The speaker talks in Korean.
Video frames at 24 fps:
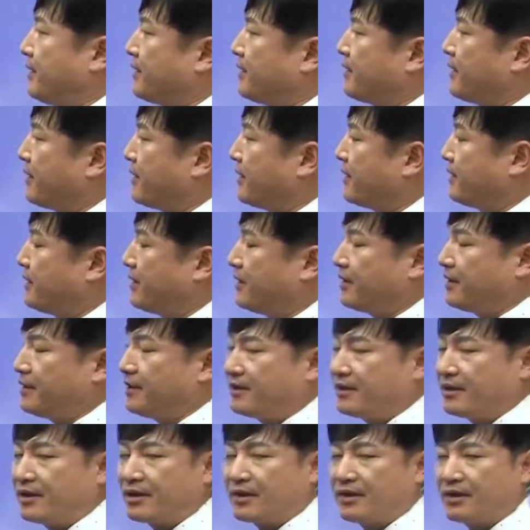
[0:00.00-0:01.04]
자, 간단하게
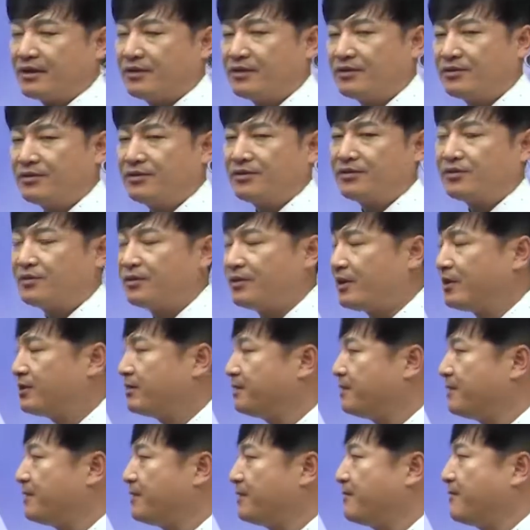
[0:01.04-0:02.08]
이제 건축 구조를
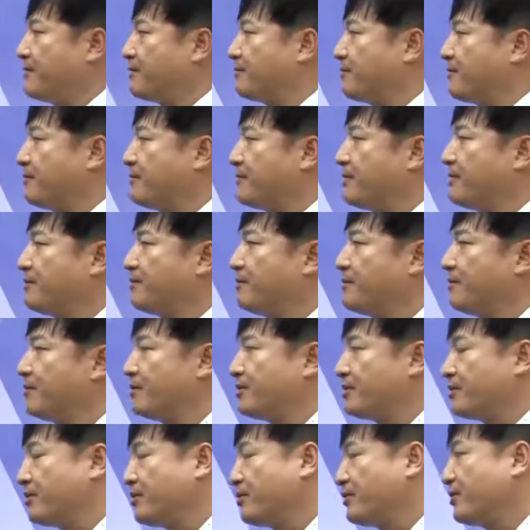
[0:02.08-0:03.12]
학습하는 방법을
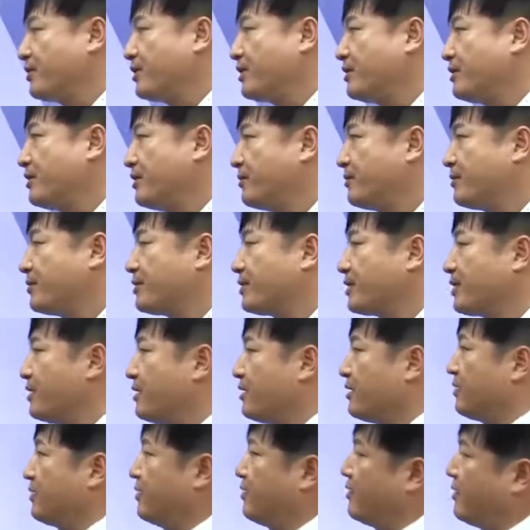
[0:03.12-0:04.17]
한번 소개해 드려
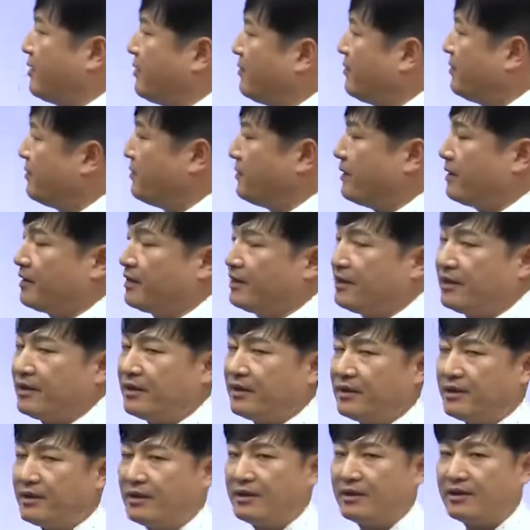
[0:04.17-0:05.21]
보니까
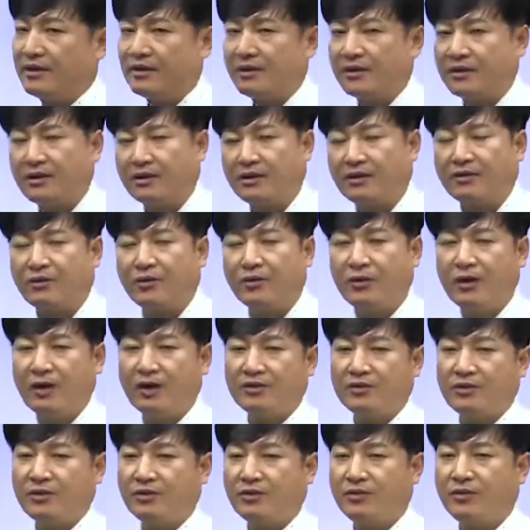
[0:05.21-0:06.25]
대부분의 예,
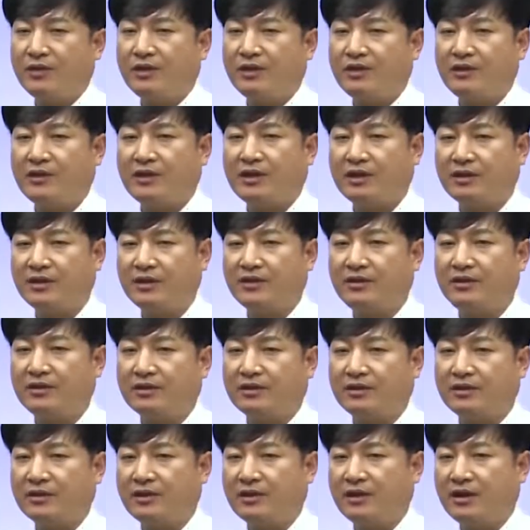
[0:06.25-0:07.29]
공학 전공이든 아니든